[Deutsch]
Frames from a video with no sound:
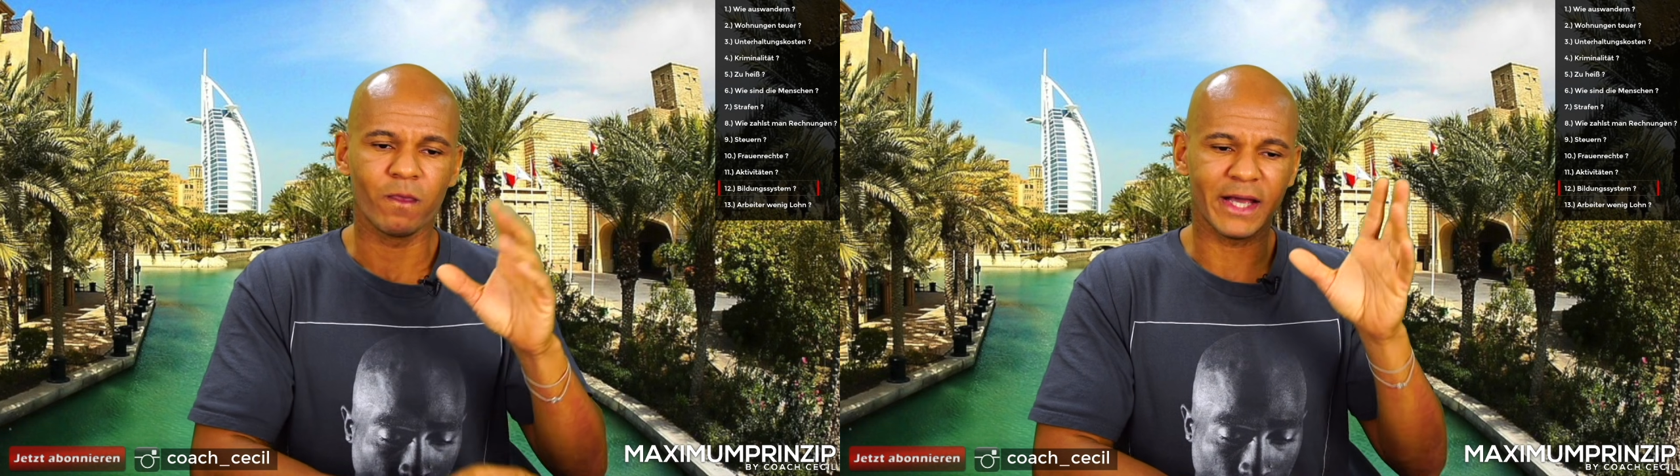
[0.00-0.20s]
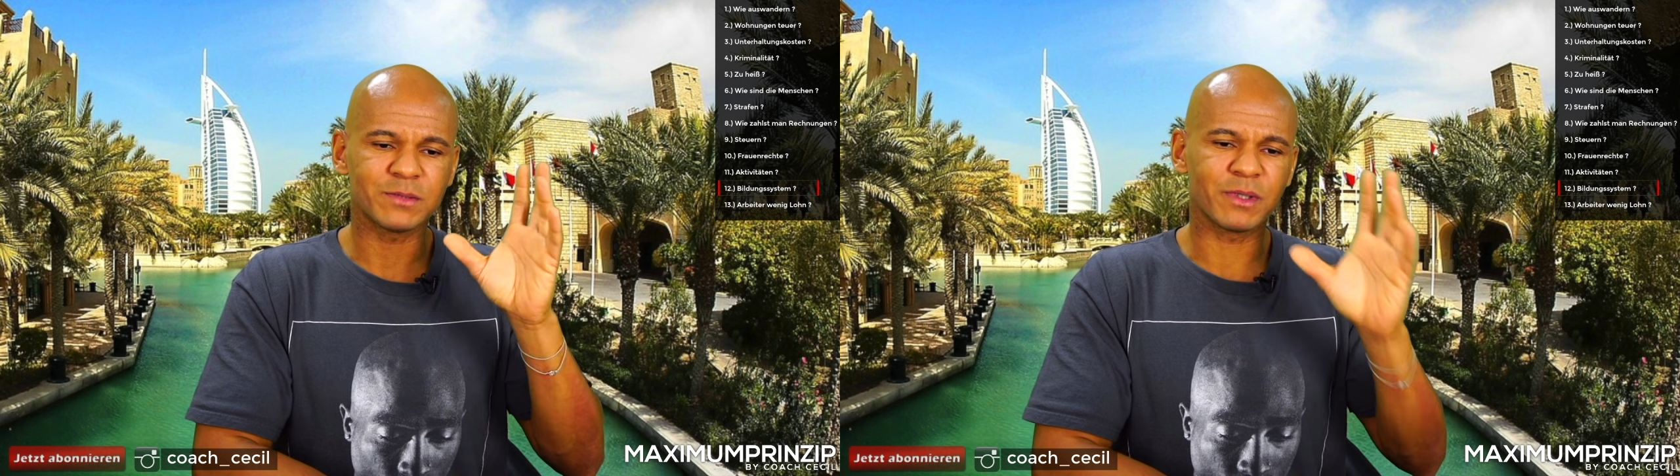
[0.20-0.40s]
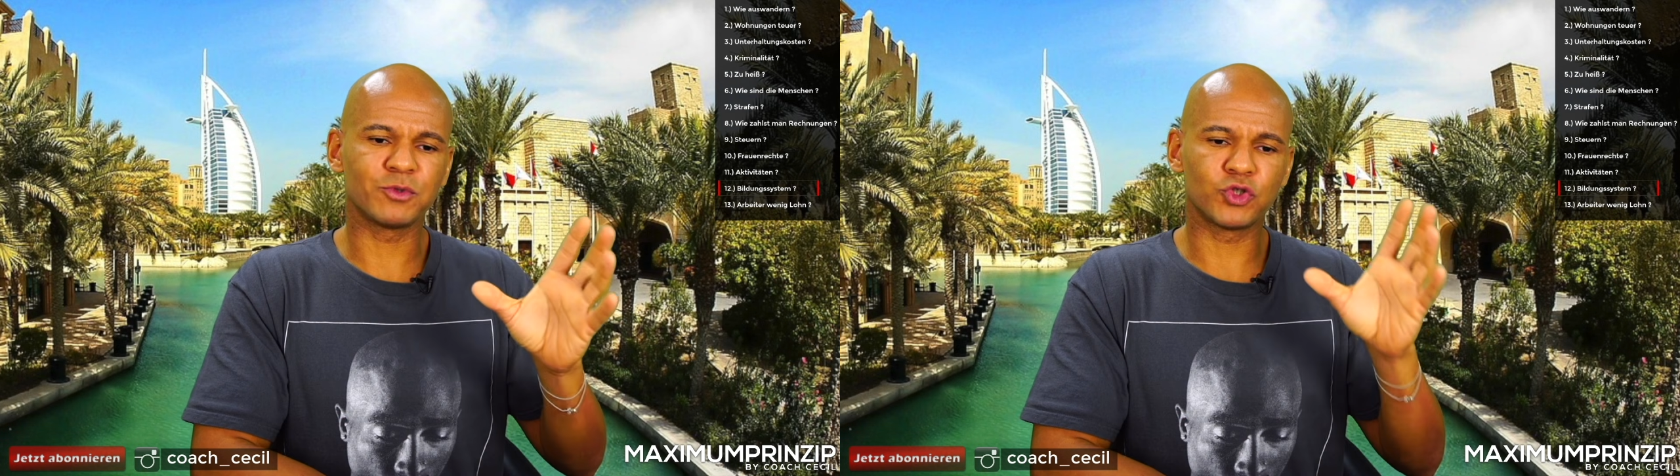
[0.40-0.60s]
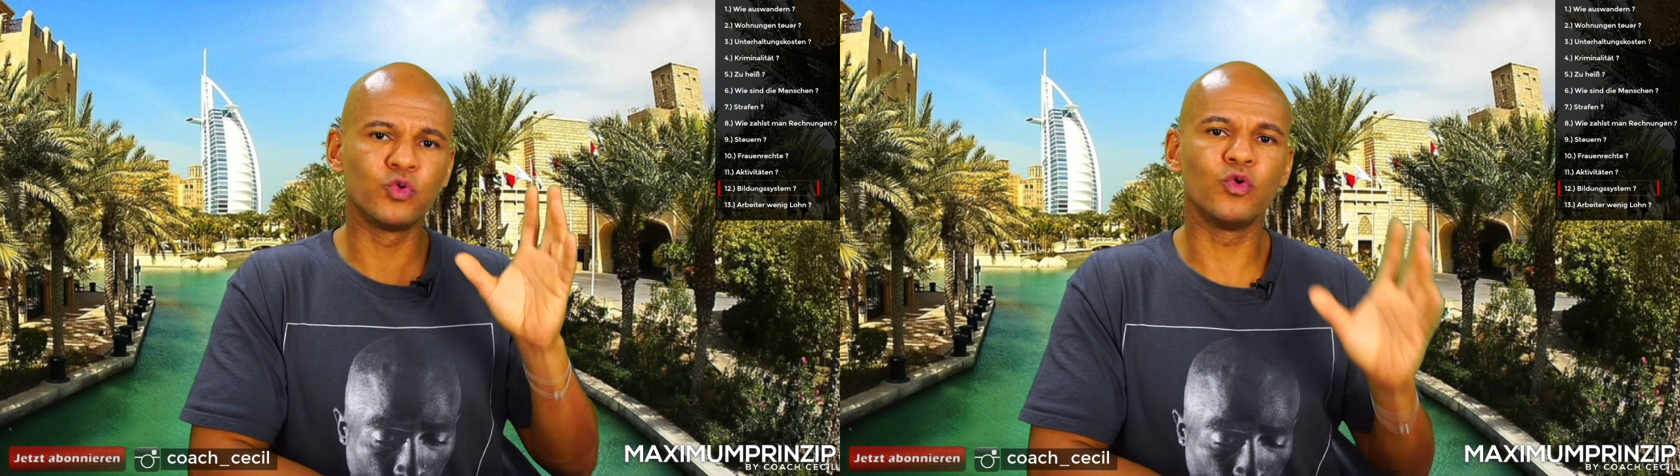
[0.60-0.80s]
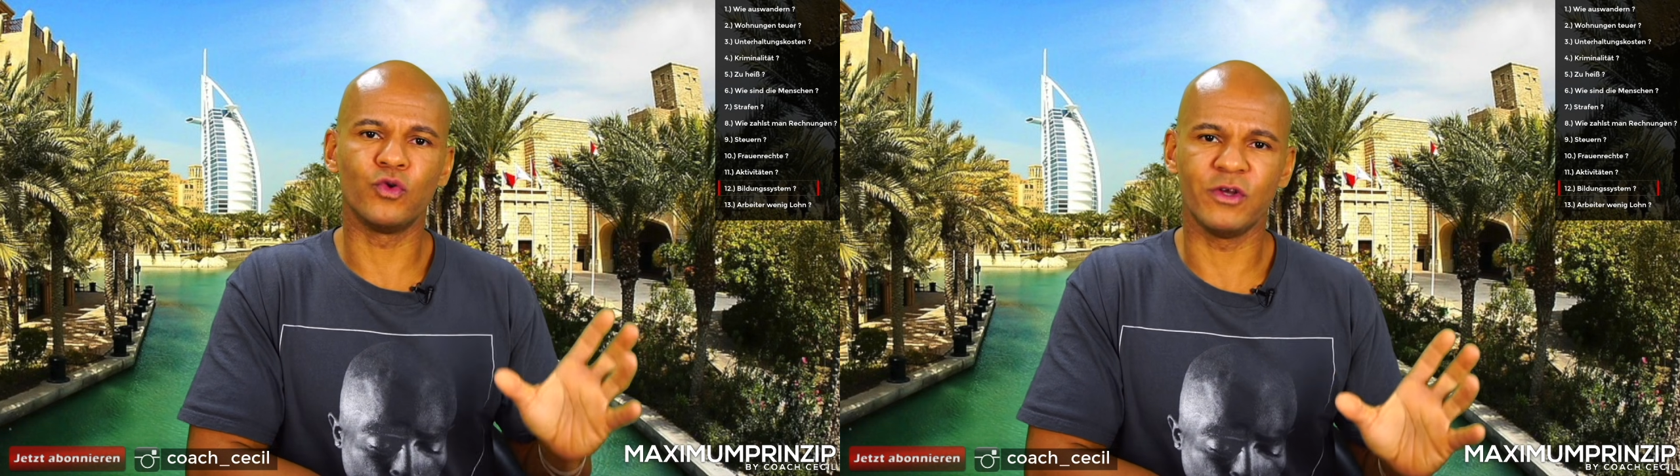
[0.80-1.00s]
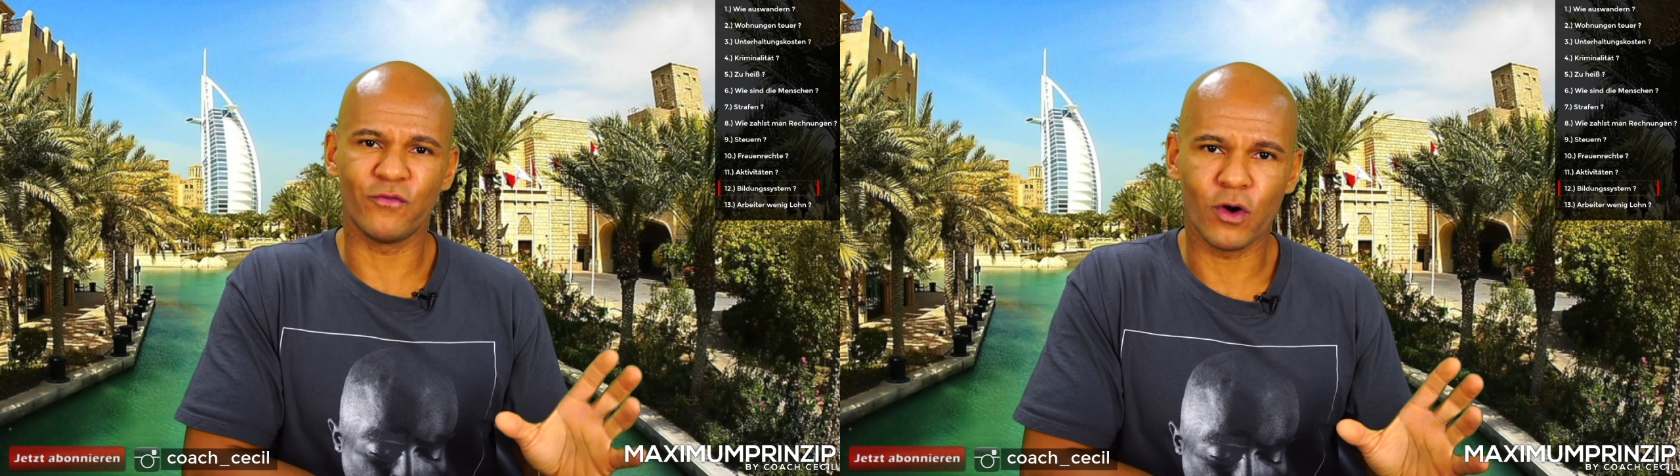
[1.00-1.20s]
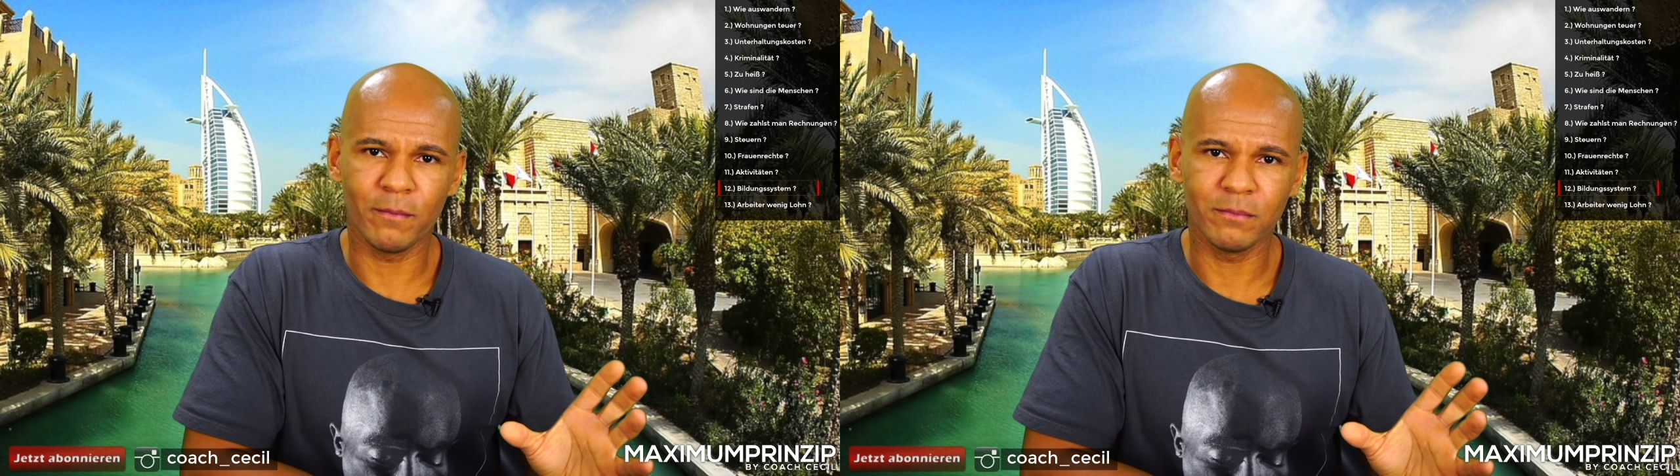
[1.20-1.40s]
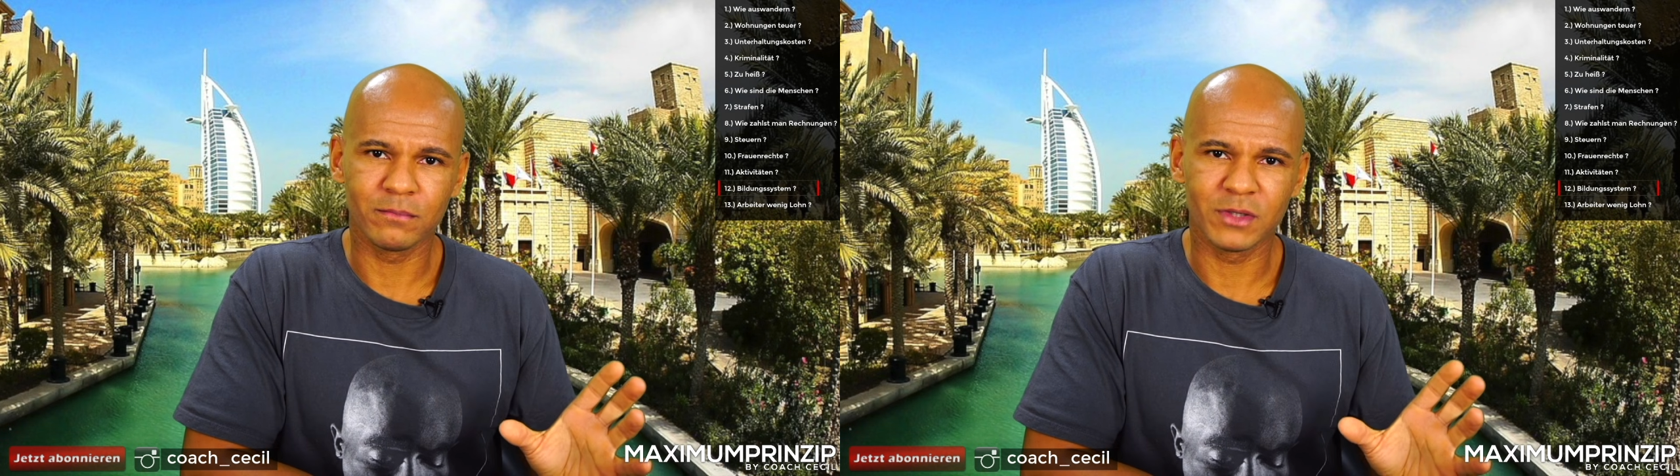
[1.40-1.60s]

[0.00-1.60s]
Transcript: Erstmal gibt es Schuluniformen